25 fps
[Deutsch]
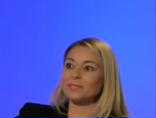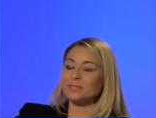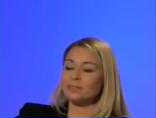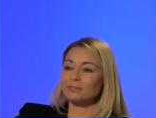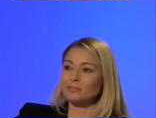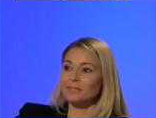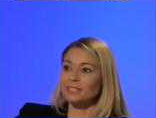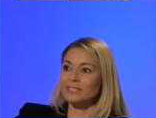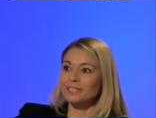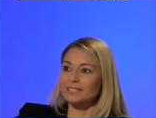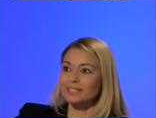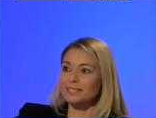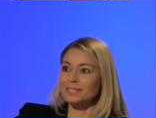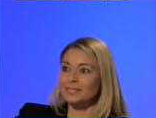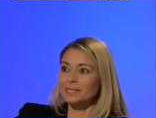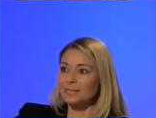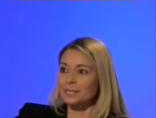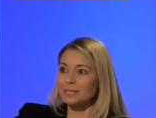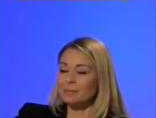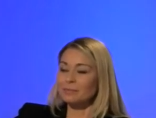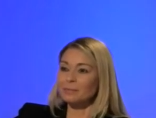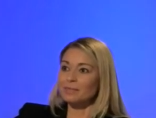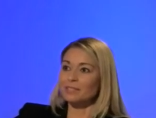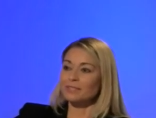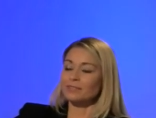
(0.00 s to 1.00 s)
Ich verzichte
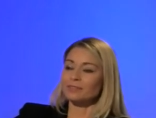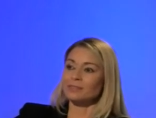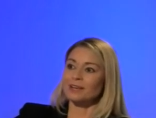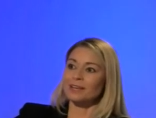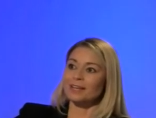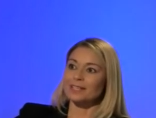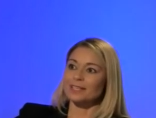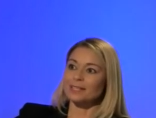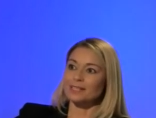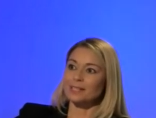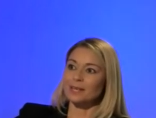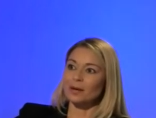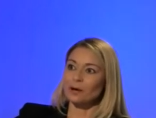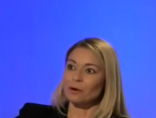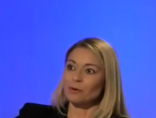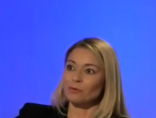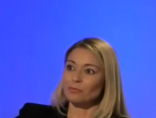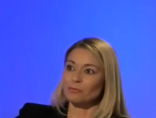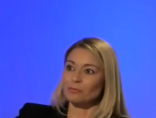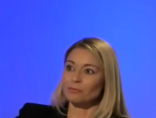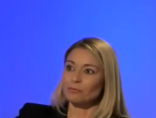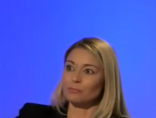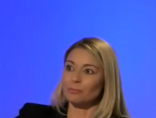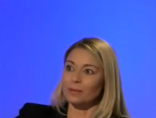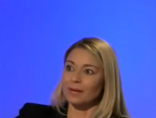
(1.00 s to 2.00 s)
hiermit quasi
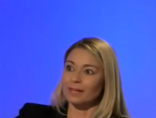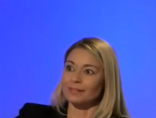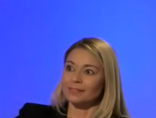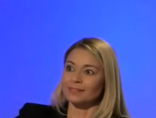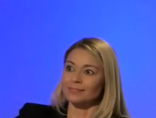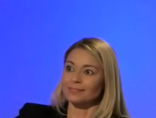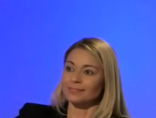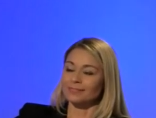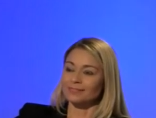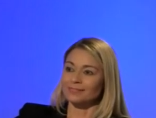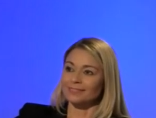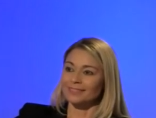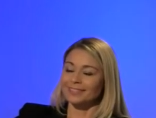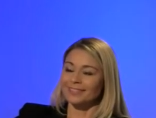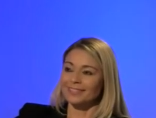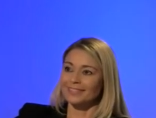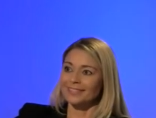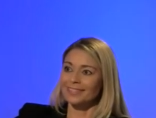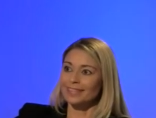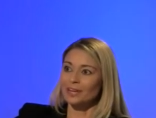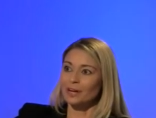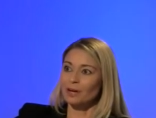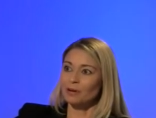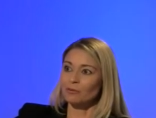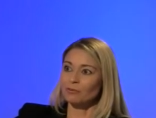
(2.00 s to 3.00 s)
auf, meine,
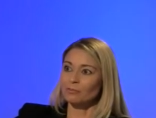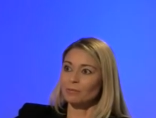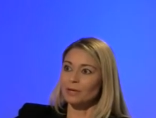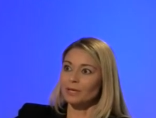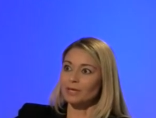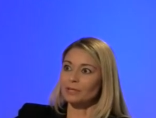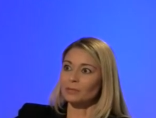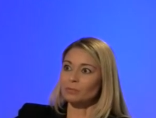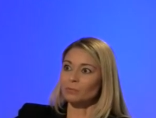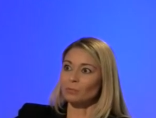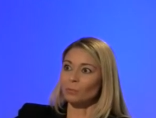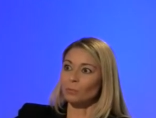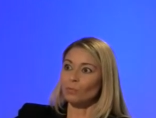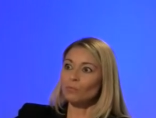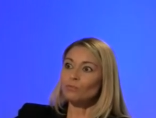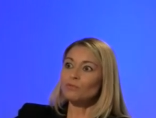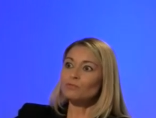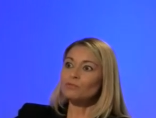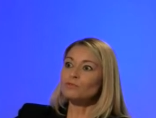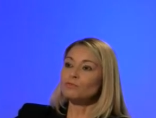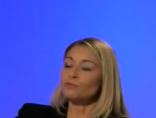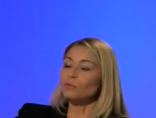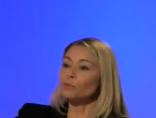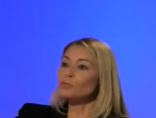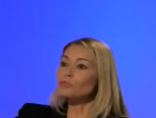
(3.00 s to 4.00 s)
auf meinen
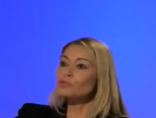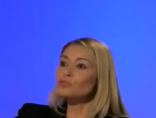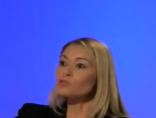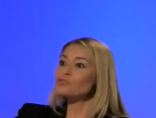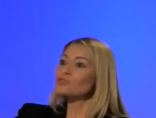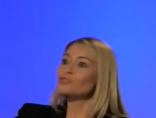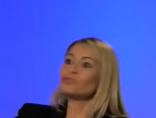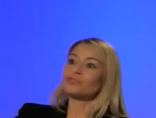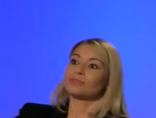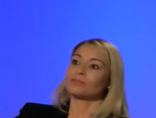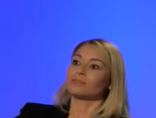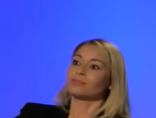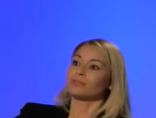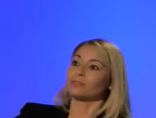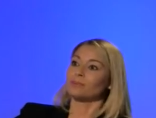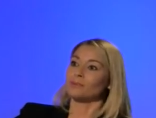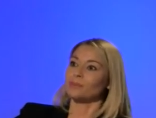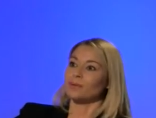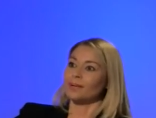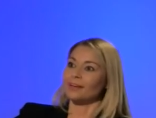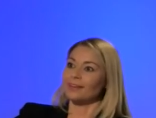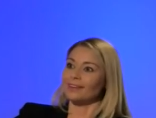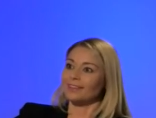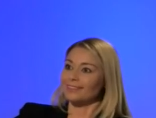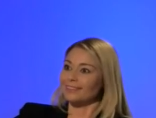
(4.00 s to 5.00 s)
Berufswunsch
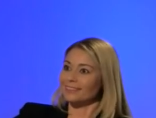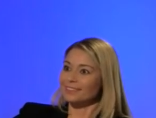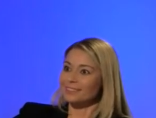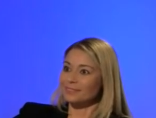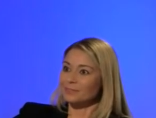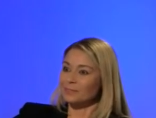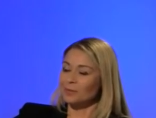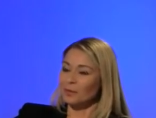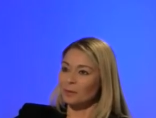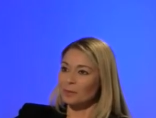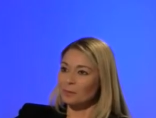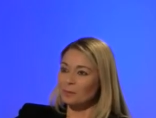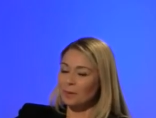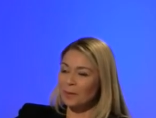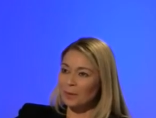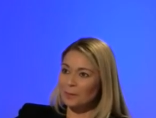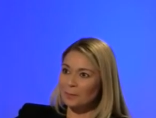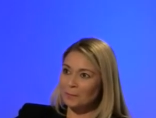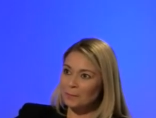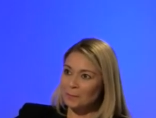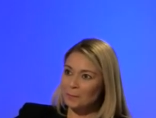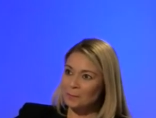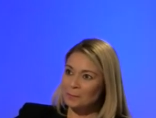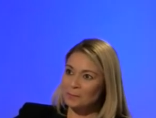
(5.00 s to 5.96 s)
oder wie auch immer.